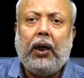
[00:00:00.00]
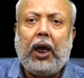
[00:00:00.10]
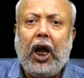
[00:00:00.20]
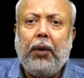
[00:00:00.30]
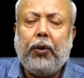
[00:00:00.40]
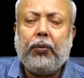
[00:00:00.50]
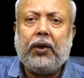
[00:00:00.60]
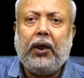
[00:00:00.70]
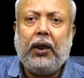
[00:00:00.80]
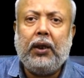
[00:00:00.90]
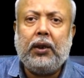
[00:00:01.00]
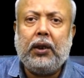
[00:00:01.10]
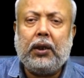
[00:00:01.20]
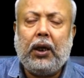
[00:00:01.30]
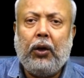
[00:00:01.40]
टाइप ऑफ
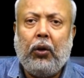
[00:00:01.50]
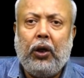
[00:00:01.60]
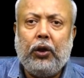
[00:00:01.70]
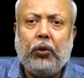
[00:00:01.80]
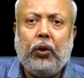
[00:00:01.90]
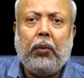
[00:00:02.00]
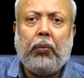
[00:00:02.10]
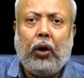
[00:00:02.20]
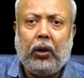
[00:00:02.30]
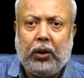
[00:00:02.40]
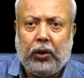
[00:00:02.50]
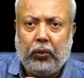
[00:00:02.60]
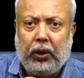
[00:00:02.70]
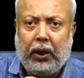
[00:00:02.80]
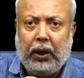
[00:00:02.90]
सेंटेंसेस का नॉलेज होना बहुत
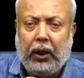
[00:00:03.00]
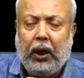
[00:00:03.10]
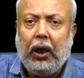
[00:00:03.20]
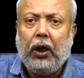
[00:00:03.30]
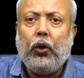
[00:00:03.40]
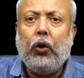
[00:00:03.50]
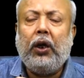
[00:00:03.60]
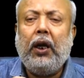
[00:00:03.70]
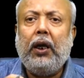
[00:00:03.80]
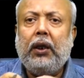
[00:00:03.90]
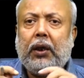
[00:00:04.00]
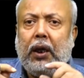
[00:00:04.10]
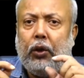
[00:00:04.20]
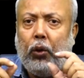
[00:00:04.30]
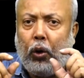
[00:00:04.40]
ज़रूरी है क्योंकि
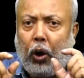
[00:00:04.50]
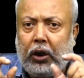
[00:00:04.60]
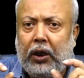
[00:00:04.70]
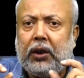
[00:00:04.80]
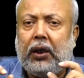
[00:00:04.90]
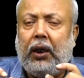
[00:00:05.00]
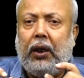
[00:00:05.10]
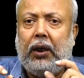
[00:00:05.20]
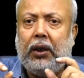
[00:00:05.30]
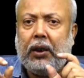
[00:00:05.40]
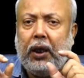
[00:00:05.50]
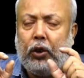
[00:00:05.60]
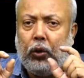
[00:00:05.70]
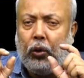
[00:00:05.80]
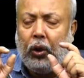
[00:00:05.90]
इसके जो लॉजिक्स हैं इसके
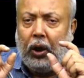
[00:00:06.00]
जो